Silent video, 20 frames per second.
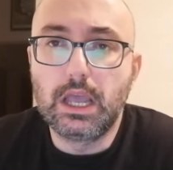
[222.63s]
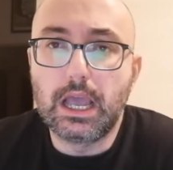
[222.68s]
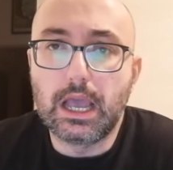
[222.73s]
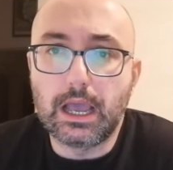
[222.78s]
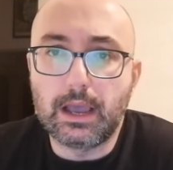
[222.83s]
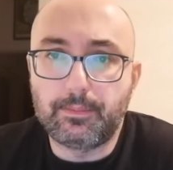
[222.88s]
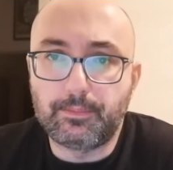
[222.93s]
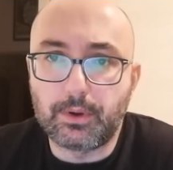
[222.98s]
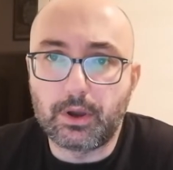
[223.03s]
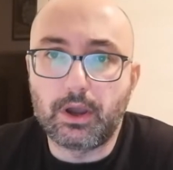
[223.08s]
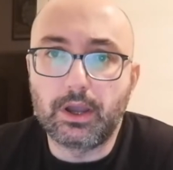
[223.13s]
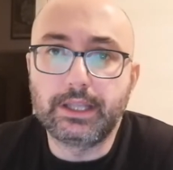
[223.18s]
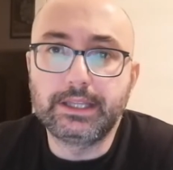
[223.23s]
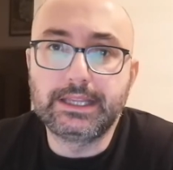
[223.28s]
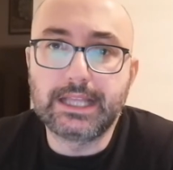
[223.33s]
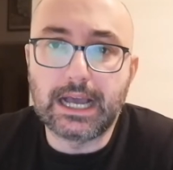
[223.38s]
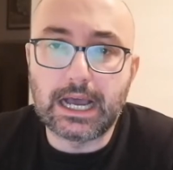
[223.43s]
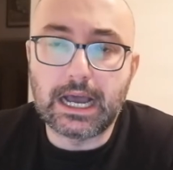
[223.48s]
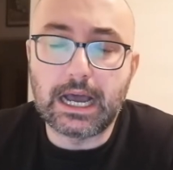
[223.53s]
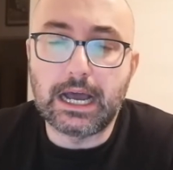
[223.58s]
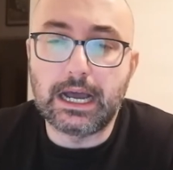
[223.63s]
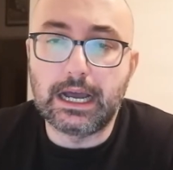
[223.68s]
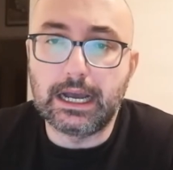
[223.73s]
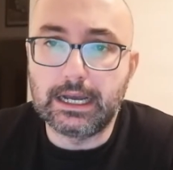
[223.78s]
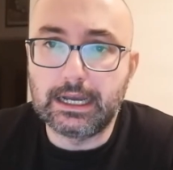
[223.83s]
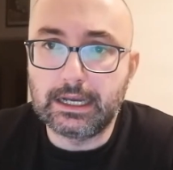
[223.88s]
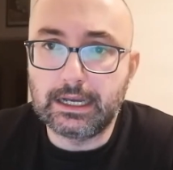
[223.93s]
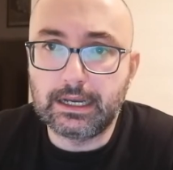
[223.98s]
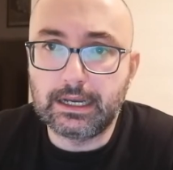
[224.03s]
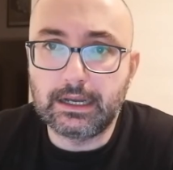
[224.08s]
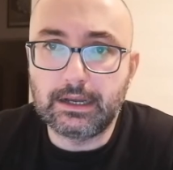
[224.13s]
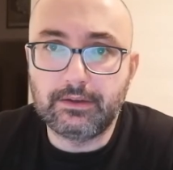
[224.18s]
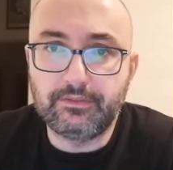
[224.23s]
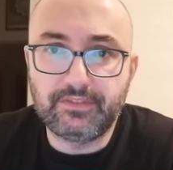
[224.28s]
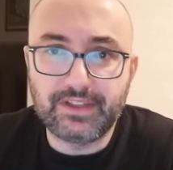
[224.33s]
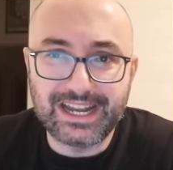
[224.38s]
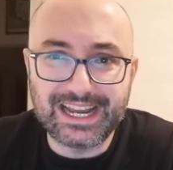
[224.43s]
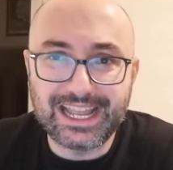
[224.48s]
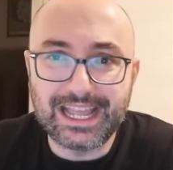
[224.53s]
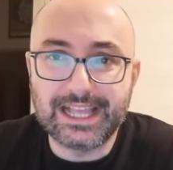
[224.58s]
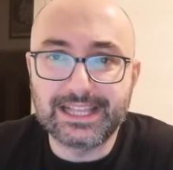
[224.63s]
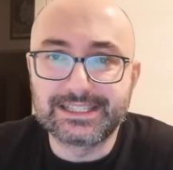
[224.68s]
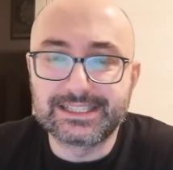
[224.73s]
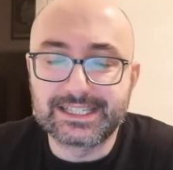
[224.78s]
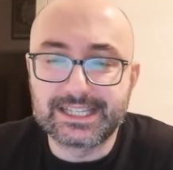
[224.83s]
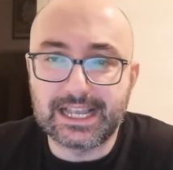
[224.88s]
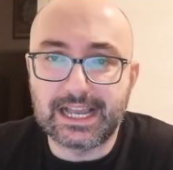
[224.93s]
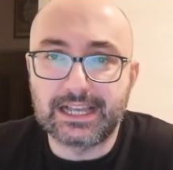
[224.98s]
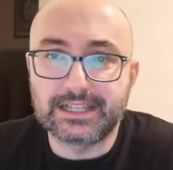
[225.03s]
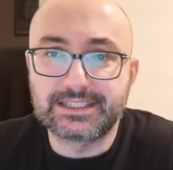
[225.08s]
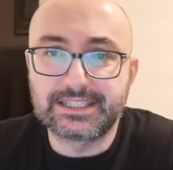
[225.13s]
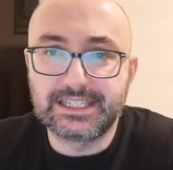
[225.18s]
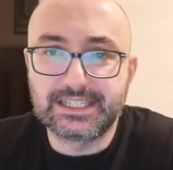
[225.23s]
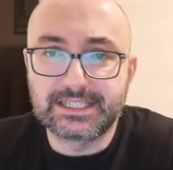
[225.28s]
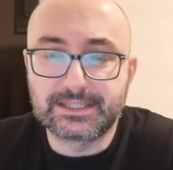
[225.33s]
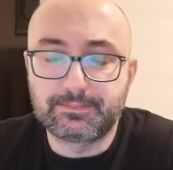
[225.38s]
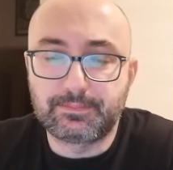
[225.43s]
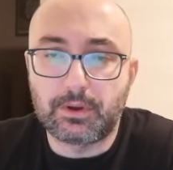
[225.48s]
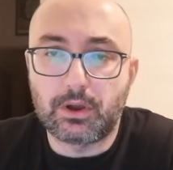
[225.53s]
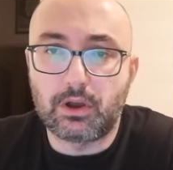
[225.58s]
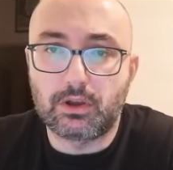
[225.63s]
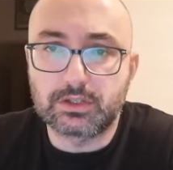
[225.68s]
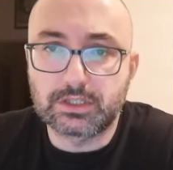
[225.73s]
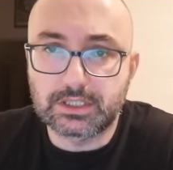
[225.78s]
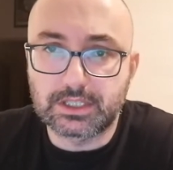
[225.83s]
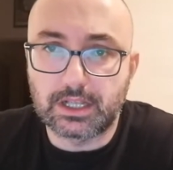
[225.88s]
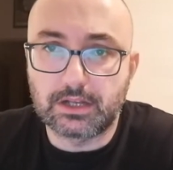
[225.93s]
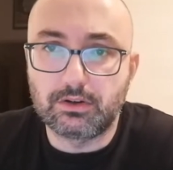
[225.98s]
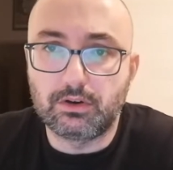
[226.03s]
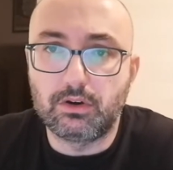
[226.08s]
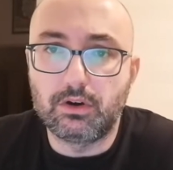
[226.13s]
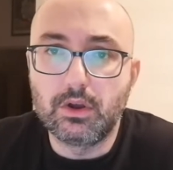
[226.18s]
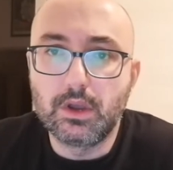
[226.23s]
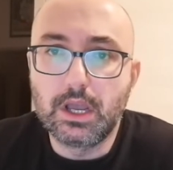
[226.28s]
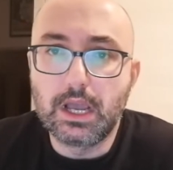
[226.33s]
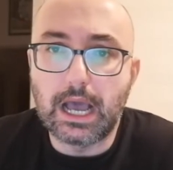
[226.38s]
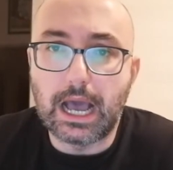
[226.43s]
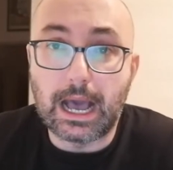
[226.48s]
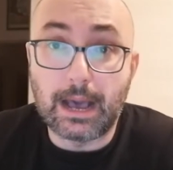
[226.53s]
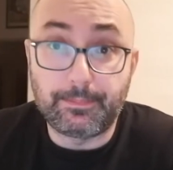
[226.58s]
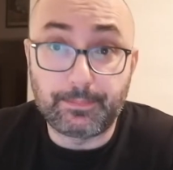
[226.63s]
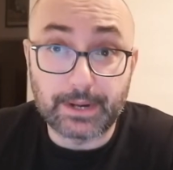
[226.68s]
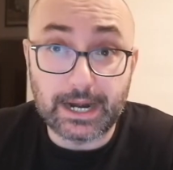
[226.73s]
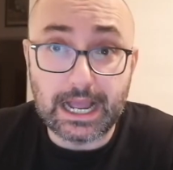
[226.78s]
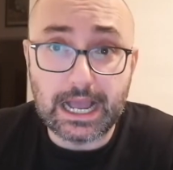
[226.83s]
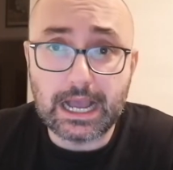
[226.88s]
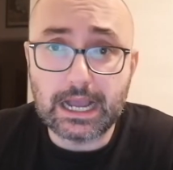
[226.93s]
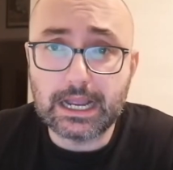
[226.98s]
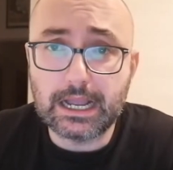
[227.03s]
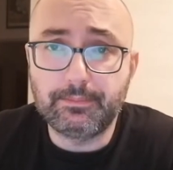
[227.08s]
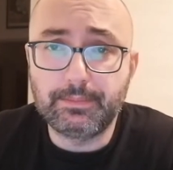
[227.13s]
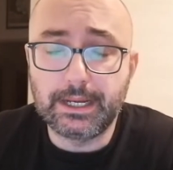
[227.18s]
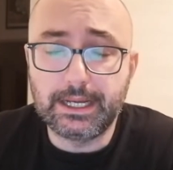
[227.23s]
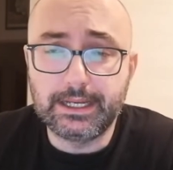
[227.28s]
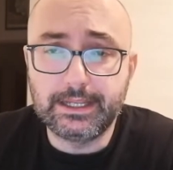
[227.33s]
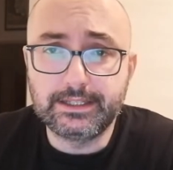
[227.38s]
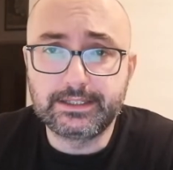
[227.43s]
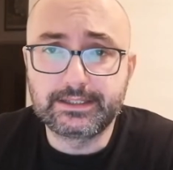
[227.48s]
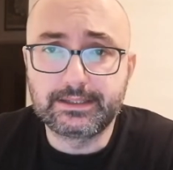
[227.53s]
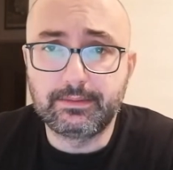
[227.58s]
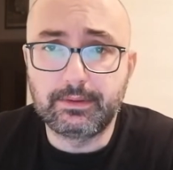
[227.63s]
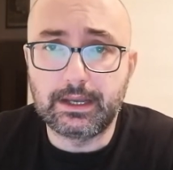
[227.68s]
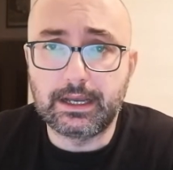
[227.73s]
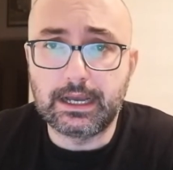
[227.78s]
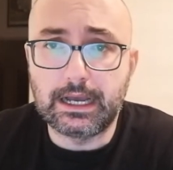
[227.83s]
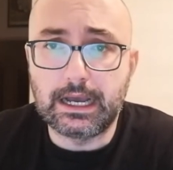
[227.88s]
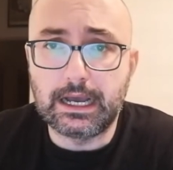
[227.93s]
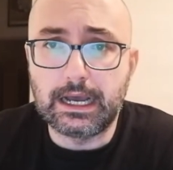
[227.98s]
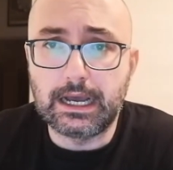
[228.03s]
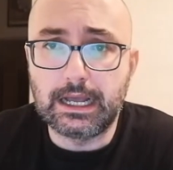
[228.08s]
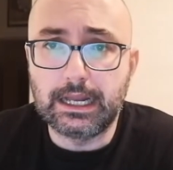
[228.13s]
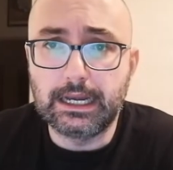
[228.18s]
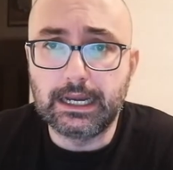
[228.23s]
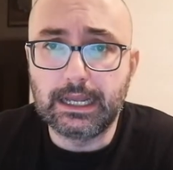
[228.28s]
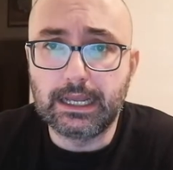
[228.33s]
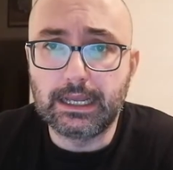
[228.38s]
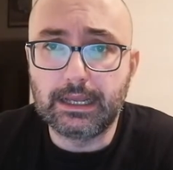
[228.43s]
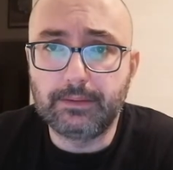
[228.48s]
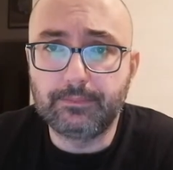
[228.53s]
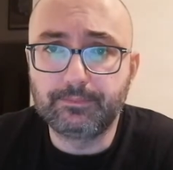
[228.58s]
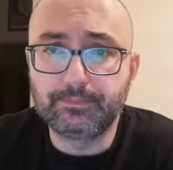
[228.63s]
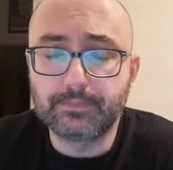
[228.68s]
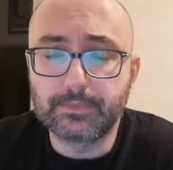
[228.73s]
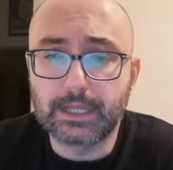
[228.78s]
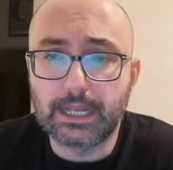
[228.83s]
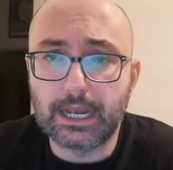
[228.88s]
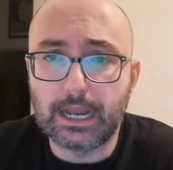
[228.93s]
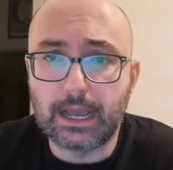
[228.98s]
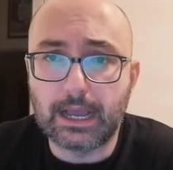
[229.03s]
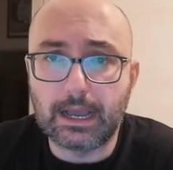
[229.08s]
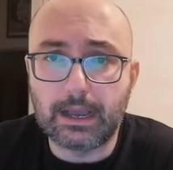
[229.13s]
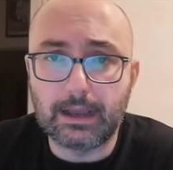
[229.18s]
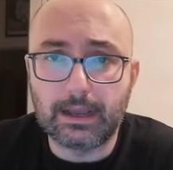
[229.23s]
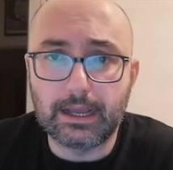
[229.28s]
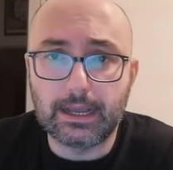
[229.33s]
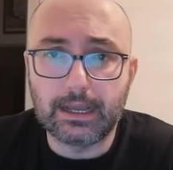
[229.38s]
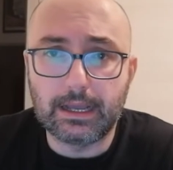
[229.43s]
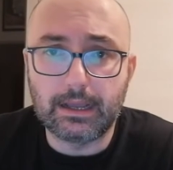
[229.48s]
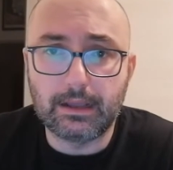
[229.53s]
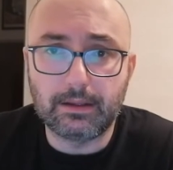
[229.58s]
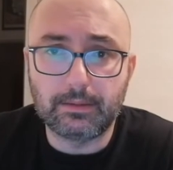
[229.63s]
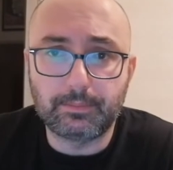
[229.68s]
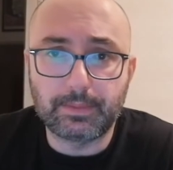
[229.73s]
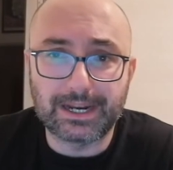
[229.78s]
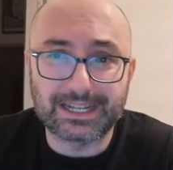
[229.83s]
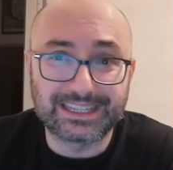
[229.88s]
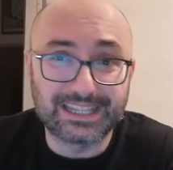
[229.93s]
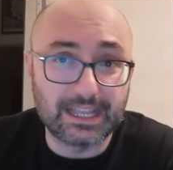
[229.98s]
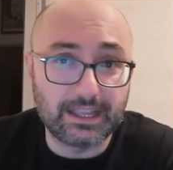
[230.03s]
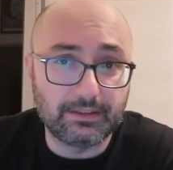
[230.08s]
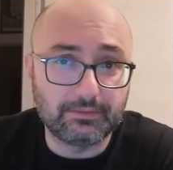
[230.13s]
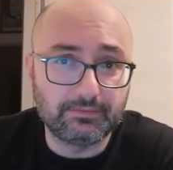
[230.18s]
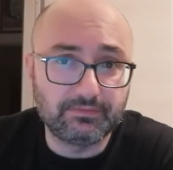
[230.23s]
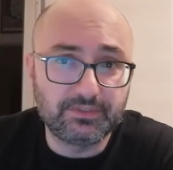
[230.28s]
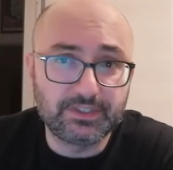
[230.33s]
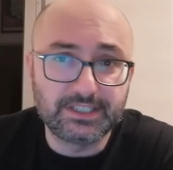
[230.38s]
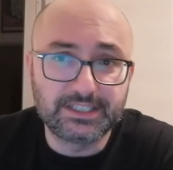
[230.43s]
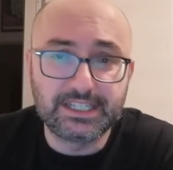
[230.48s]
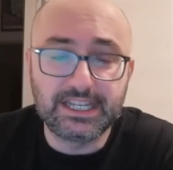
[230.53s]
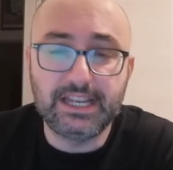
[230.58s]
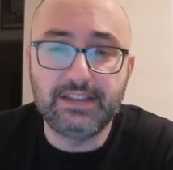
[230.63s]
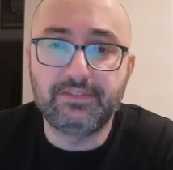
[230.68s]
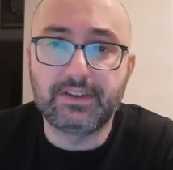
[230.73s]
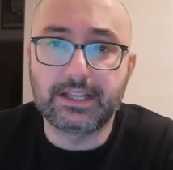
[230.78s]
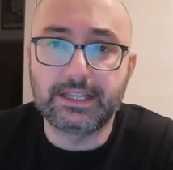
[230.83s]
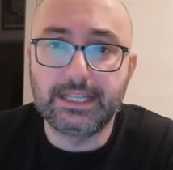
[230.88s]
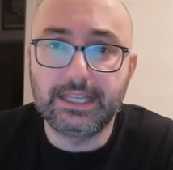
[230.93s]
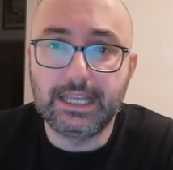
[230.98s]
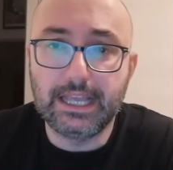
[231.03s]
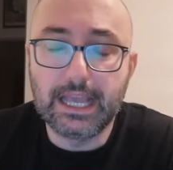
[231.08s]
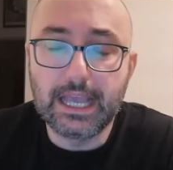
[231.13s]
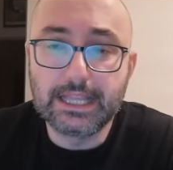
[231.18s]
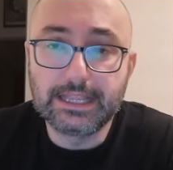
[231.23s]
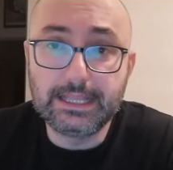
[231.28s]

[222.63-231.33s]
eh, poi da eh, Venezia si spostano a Praga, bellissima la, mm, la parte visiva di,